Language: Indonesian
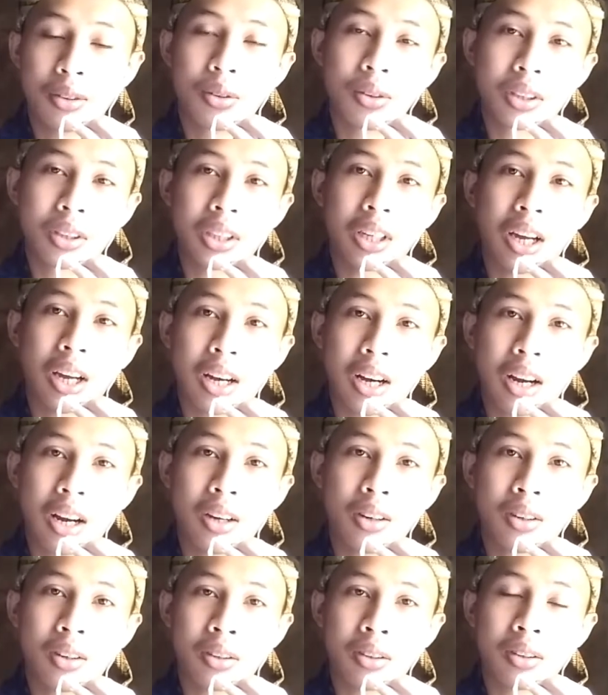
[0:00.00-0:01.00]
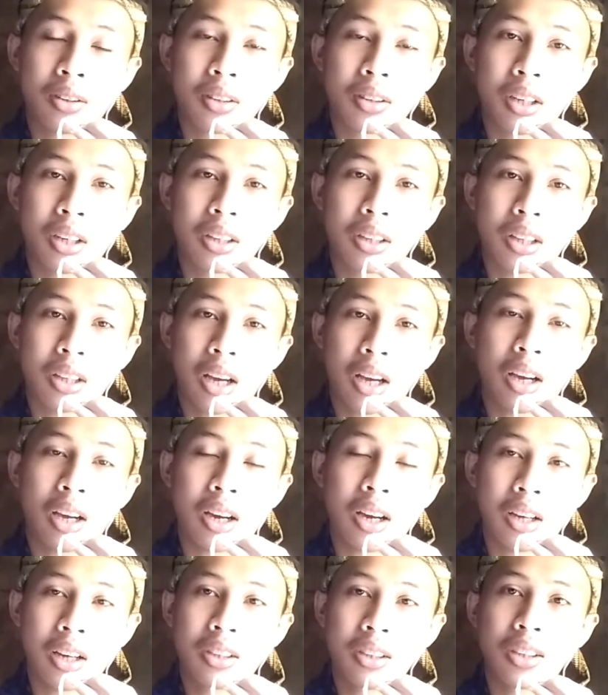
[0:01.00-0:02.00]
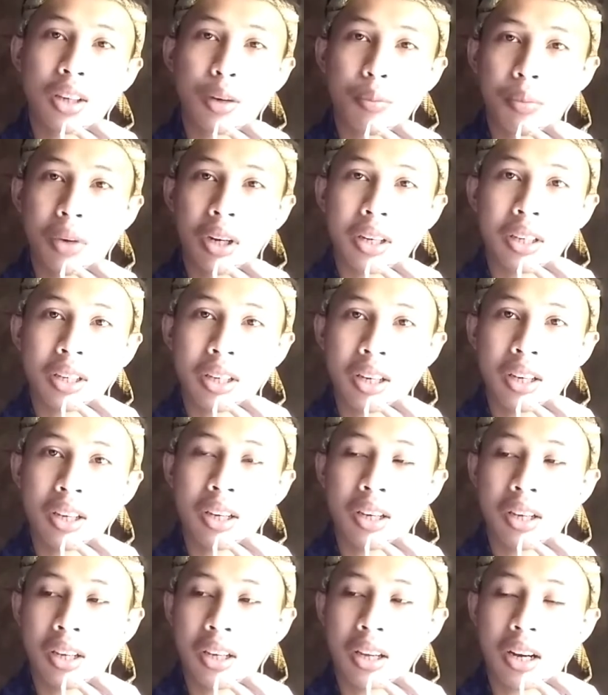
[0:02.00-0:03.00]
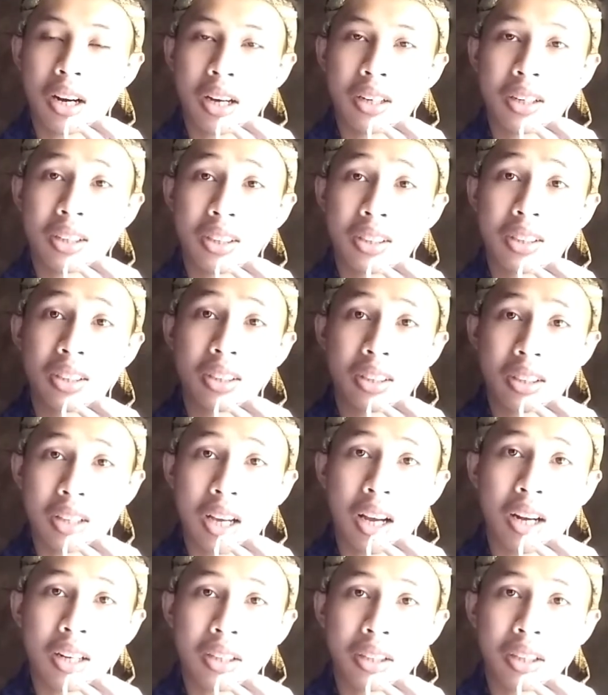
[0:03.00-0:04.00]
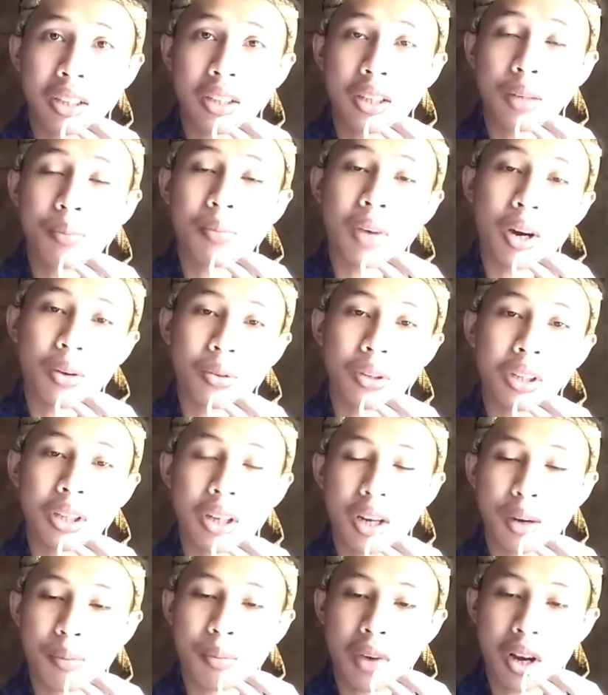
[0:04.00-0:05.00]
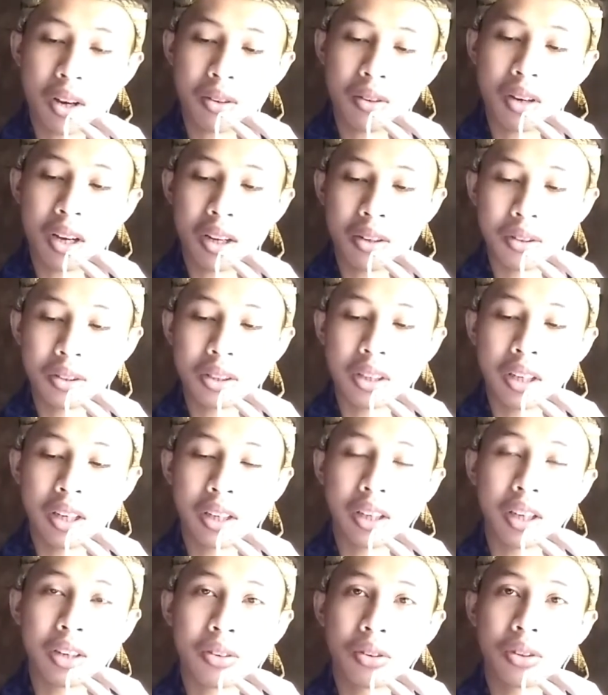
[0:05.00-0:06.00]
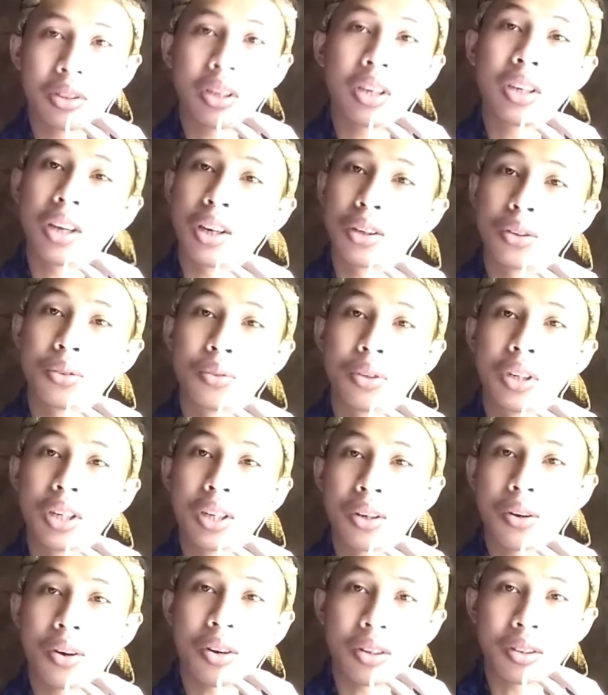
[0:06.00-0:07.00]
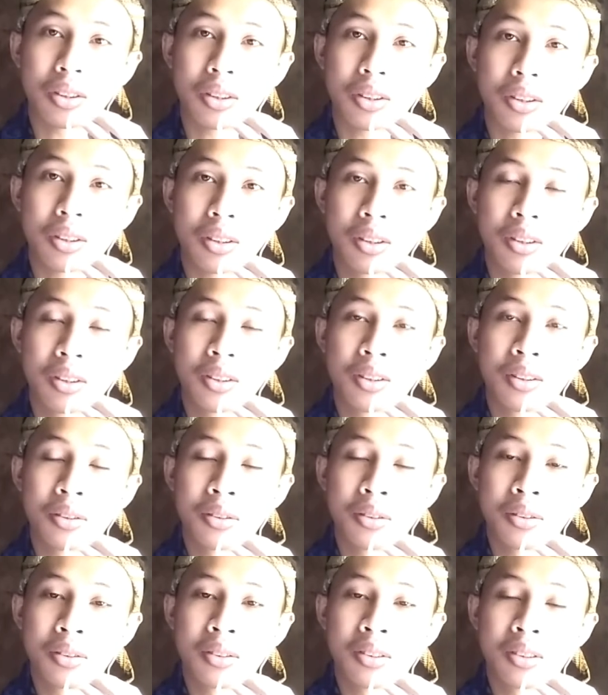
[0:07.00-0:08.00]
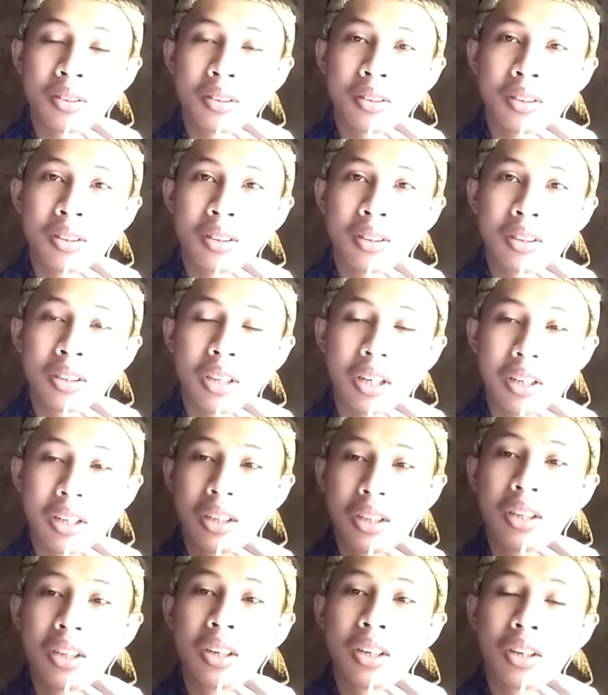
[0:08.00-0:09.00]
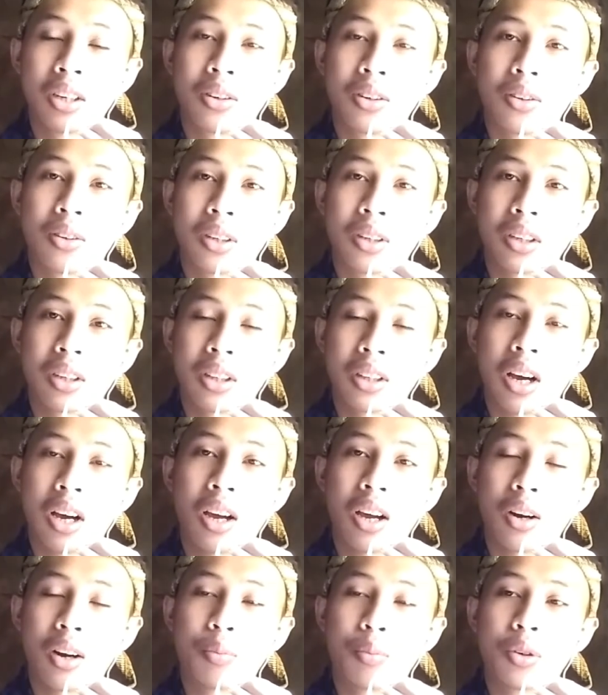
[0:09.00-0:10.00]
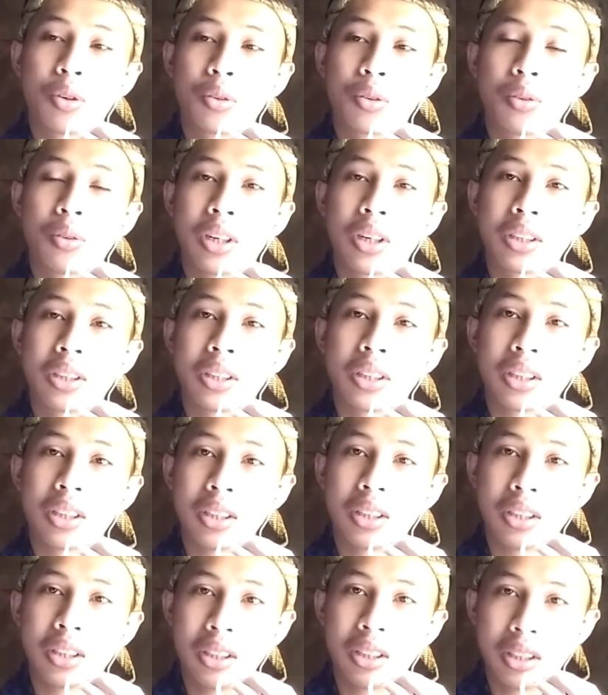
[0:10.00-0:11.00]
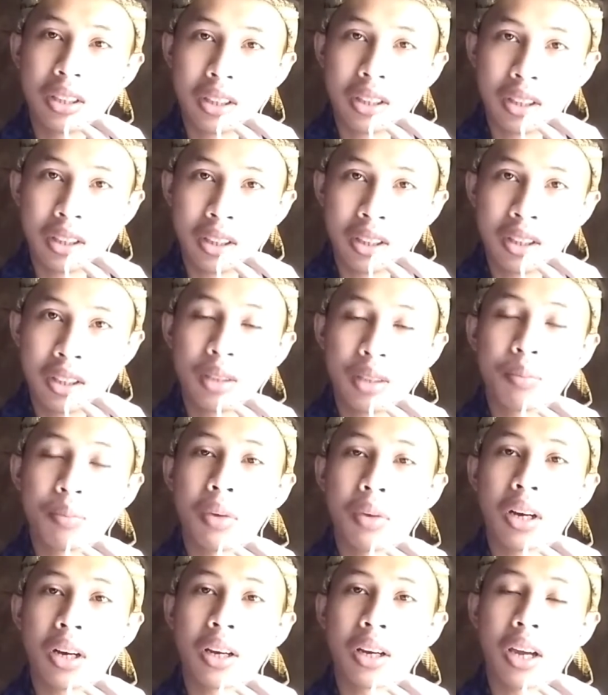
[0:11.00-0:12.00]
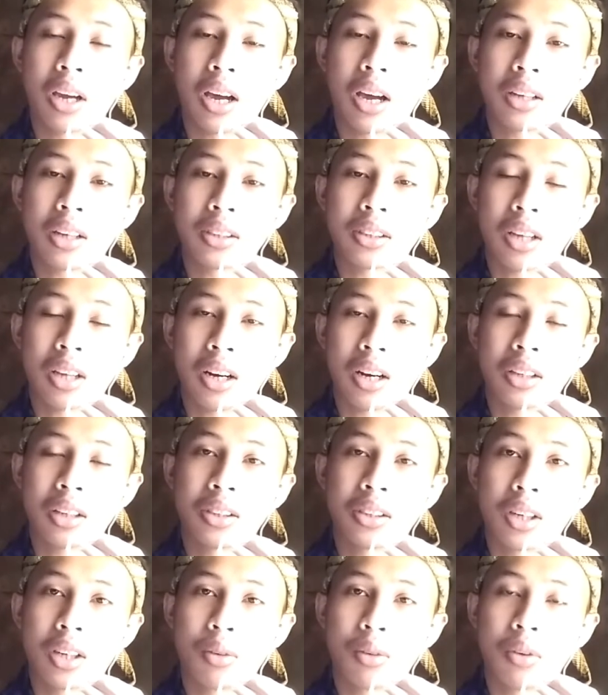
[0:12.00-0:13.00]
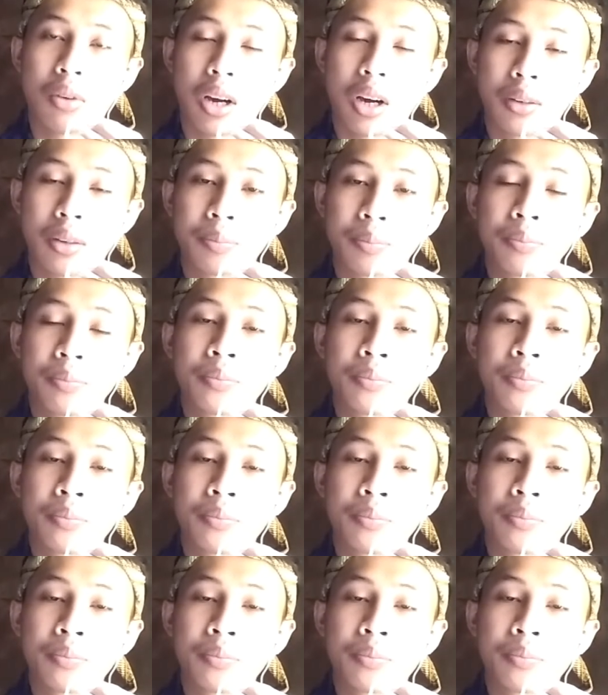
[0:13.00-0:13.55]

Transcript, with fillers: untuk sekarang kita kan zamannya era digital jadi mau tidak mau harus ngikutnya yang Unicode jadi kita kalau mau nulis i pakai aksara Jawa